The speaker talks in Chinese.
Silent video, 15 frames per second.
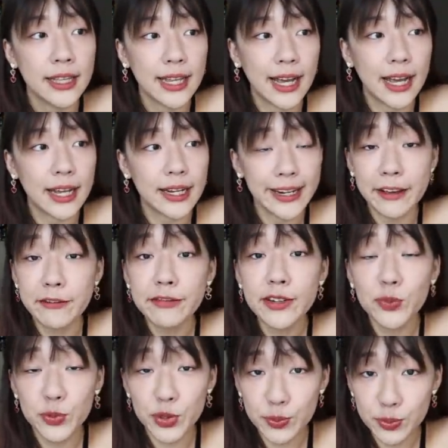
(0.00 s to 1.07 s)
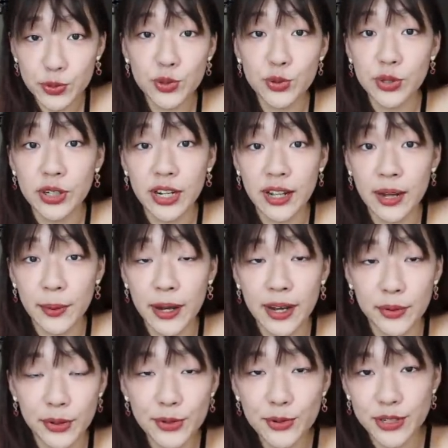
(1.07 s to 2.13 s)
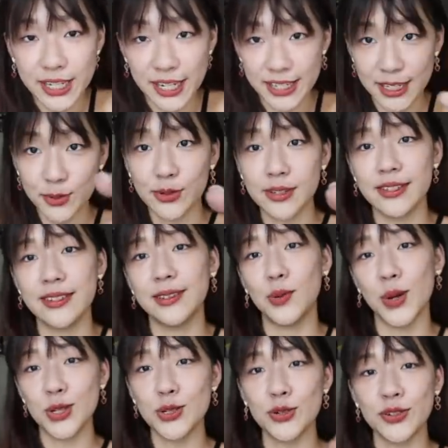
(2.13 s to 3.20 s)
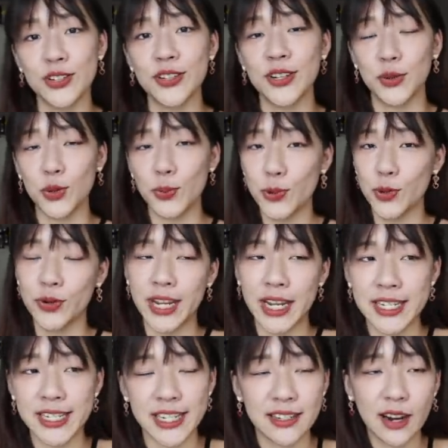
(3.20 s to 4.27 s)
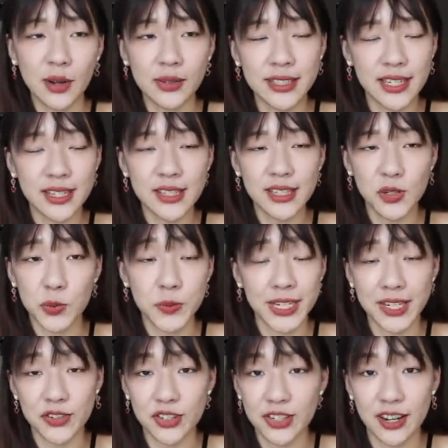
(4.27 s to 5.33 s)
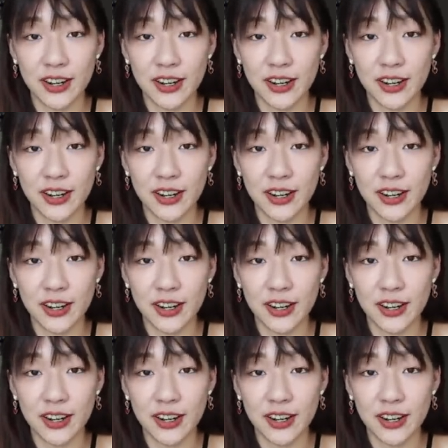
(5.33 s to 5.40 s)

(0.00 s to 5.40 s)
那年份我们就不说了，好不好？因为我相信我的观众一定有很多比我年轻，然后这件事情我不想知